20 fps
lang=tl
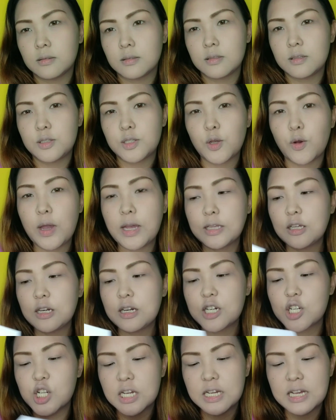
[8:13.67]
So, ito
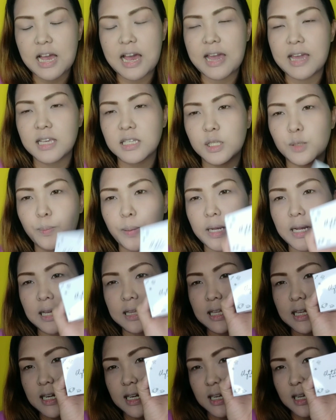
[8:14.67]
na siya guys. Pagka
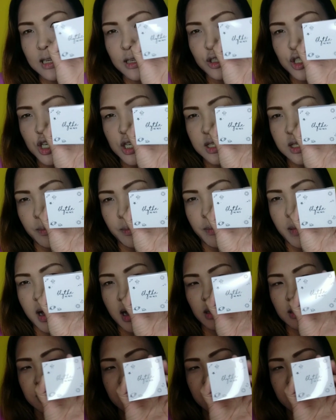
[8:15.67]
tinanggal nyo siya sa box.